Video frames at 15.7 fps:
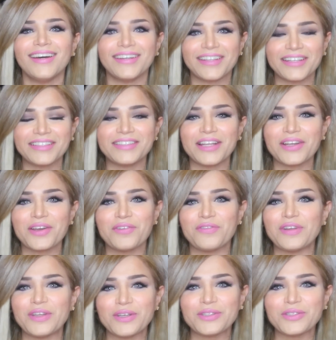رادة لكم
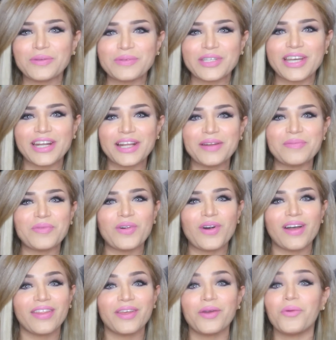في اليوتيوب شانل
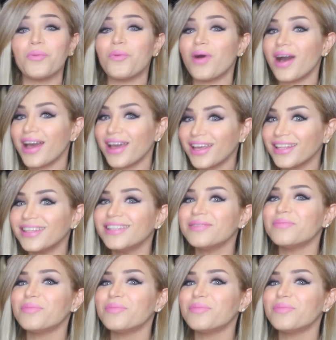بمواضيع وايد